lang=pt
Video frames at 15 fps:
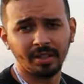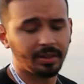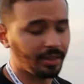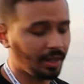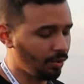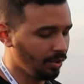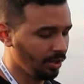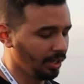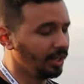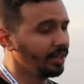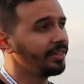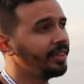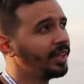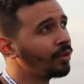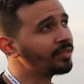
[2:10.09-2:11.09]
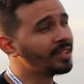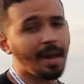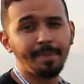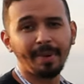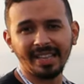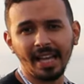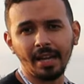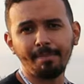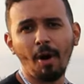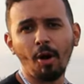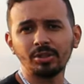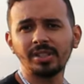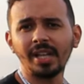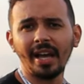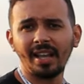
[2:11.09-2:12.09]
Então, não dá para
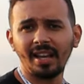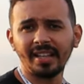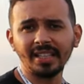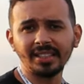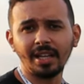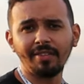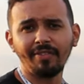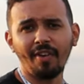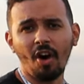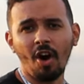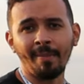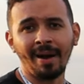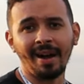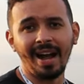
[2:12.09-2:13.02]
pausar ele dessa forma.